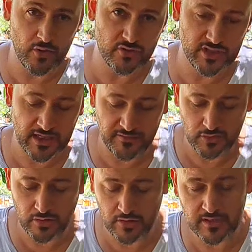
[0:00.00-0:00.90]
önceki
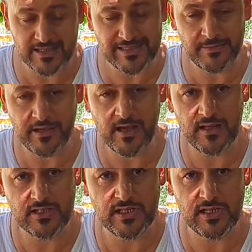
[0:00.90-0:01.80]
videoları izlemeyen
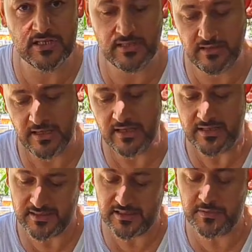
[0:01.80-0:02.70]
arkadaşlar için.
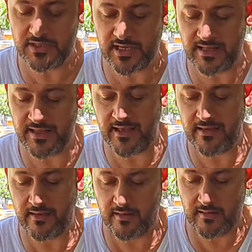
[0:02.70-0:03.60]
Hızlı bir şekilde
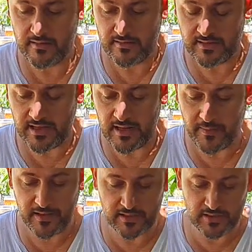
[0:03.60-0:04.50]
sizlerle
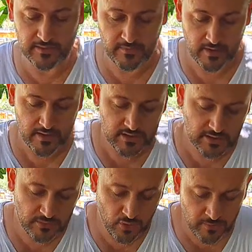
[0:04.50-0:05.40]
paylaşayım.
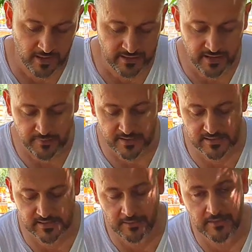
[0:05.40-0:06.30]
Şimdi normalde biz
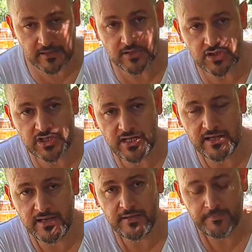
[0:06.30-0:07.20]
damlatı
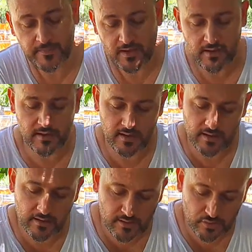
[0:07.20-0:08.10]
şişeleri
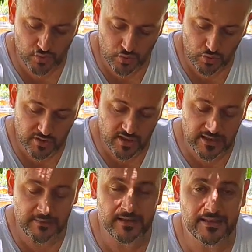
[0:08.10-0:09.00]
e, suyun üzerine
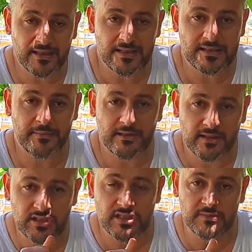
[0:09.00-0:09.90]
damlattığın zaman
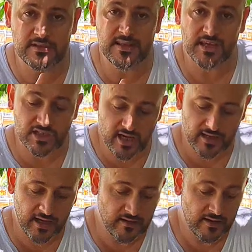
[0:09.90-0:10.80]
içtiğimizde
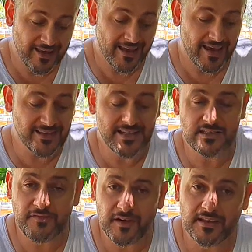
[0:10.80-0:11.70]
içerken
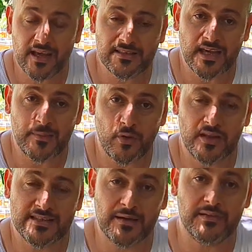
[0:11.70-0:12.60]
esas faydaya sahip
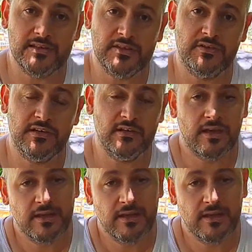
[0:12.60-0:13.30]
olan zanklı sıvıyı